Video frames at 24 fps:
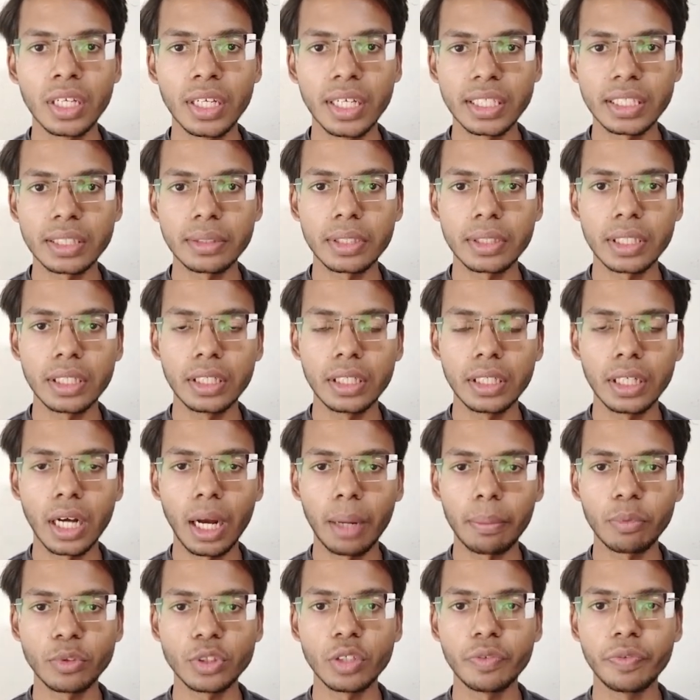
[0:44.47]
इस
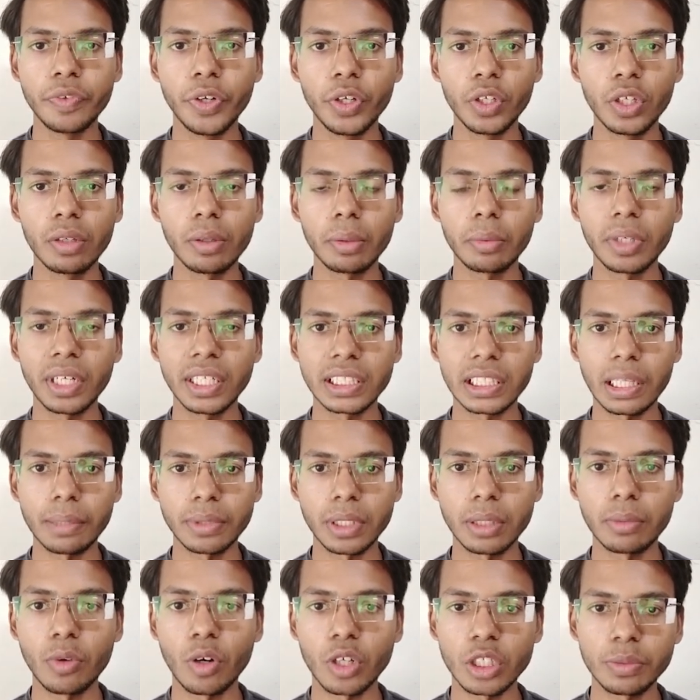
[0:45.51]
आपको जो वीडियो है
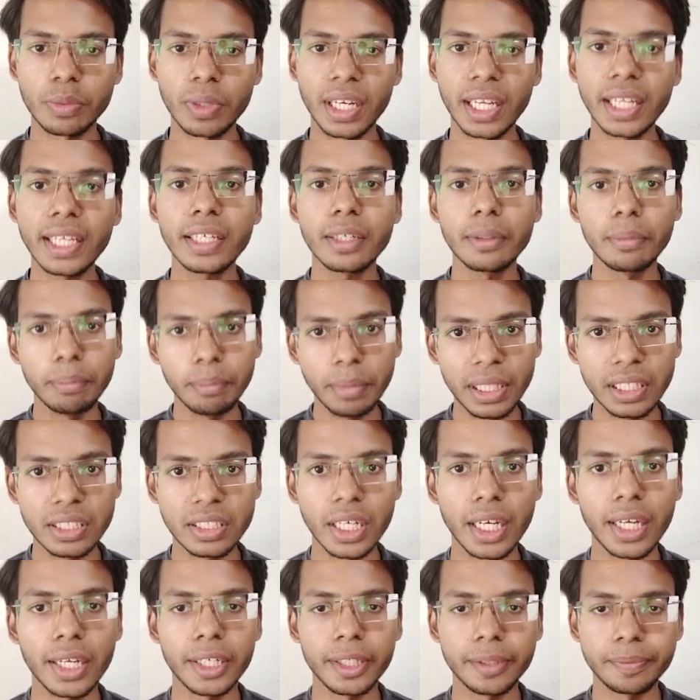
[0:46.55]
डिस्क्रिप्शन बॉक्स में लिंक मिल
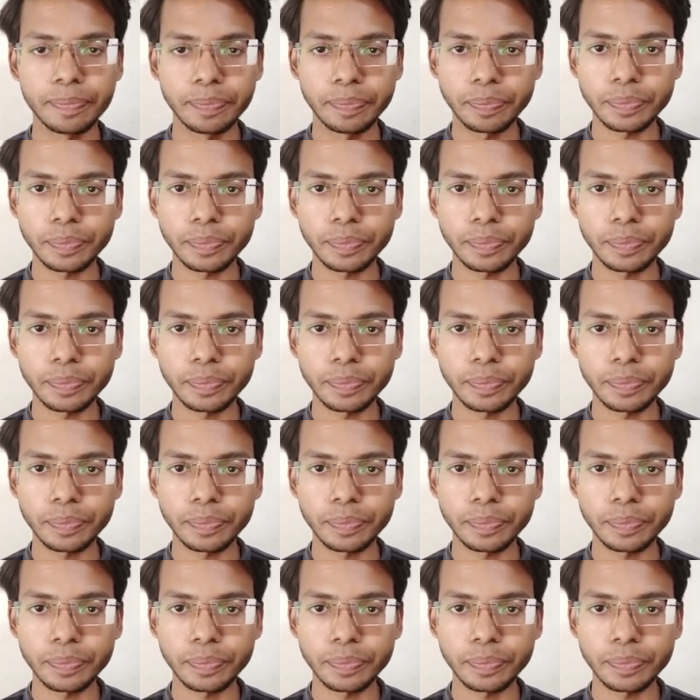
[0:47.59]
जाएगा